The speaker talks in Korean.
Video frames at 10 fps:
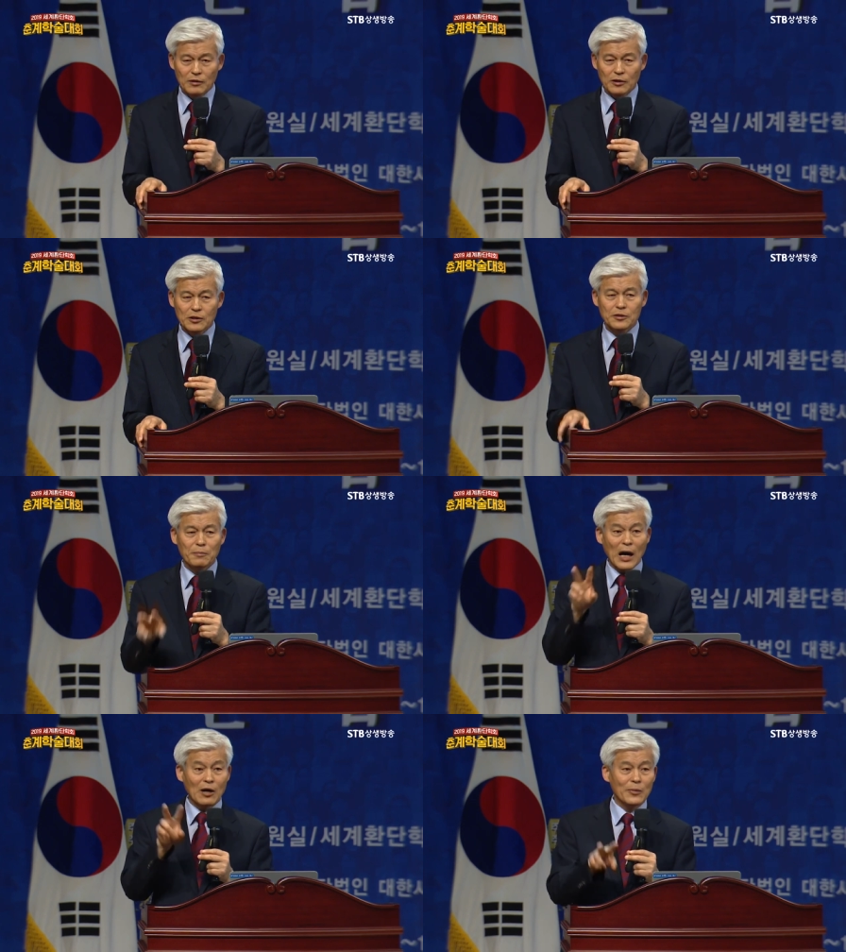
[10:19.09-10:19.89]
그래서
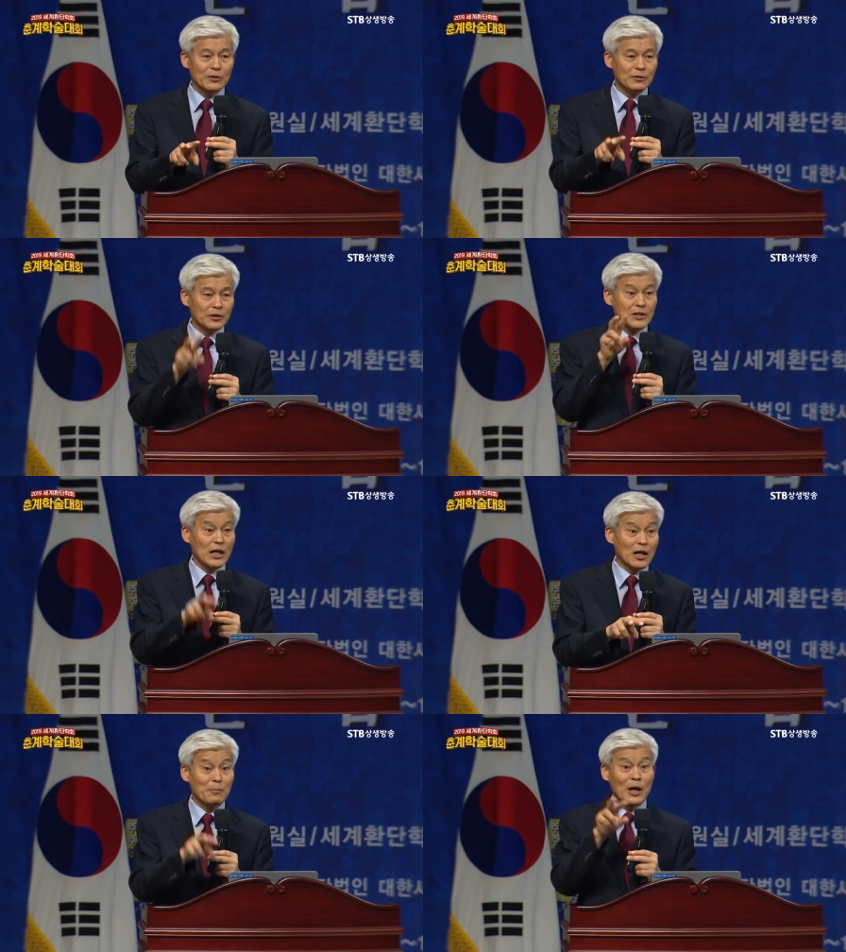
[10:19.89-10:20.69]
마음에는
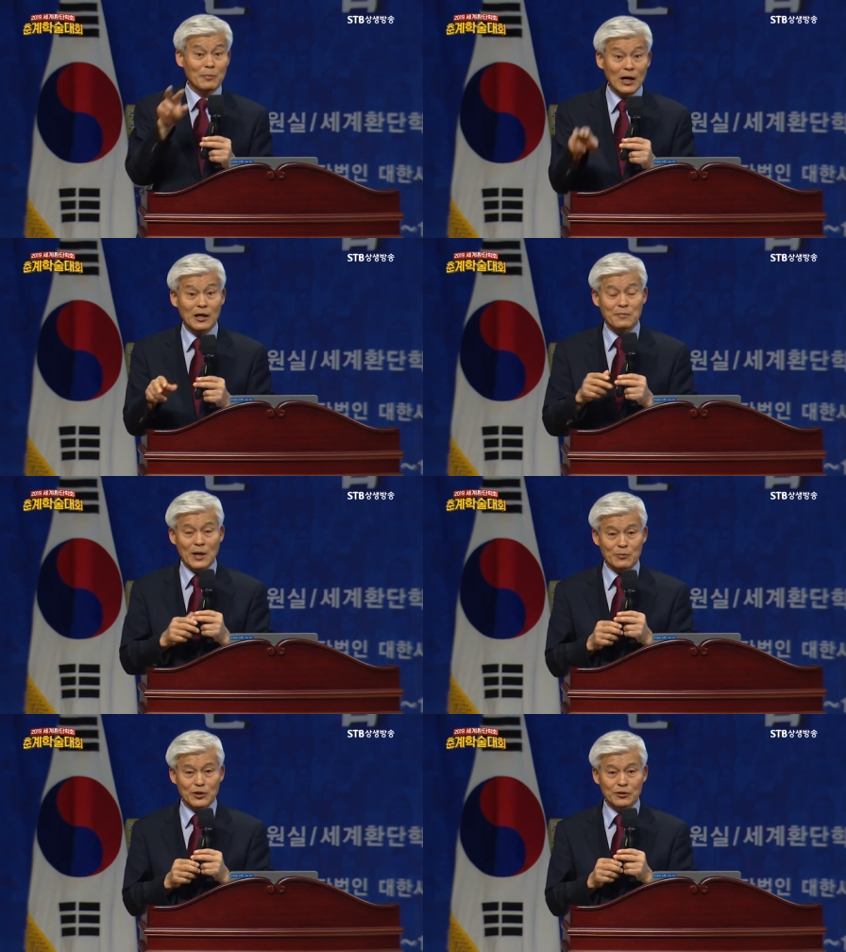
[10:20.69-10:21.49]
착한 마음, 악한
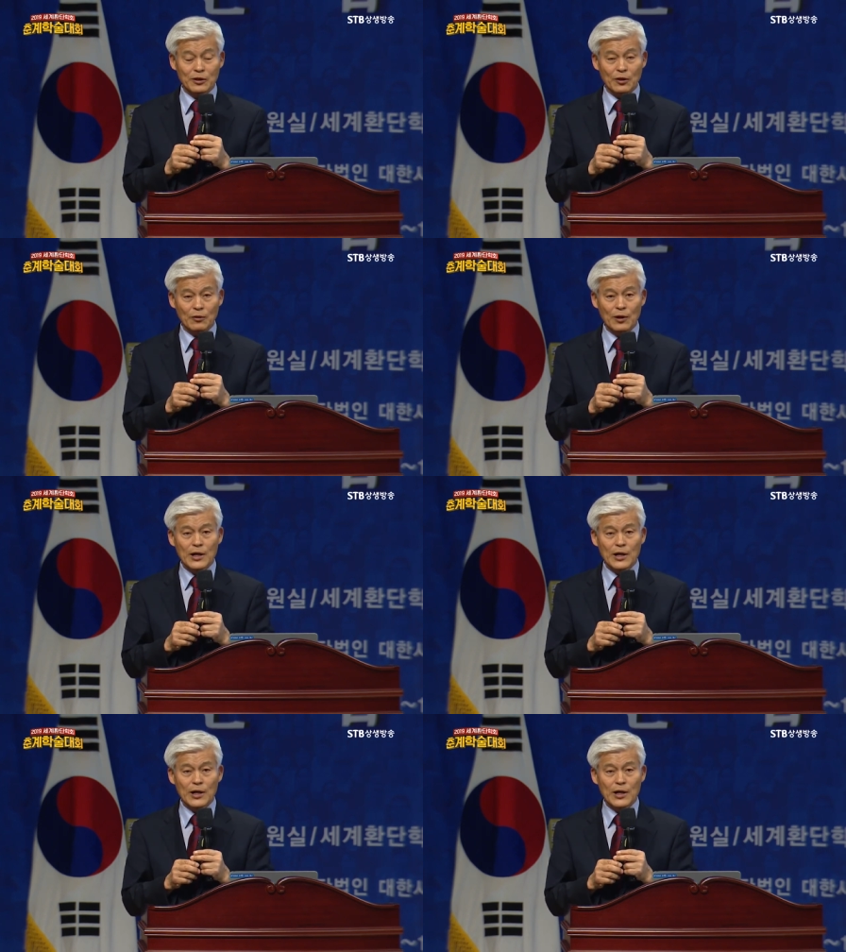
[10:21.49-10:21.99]
마음이 있는데요.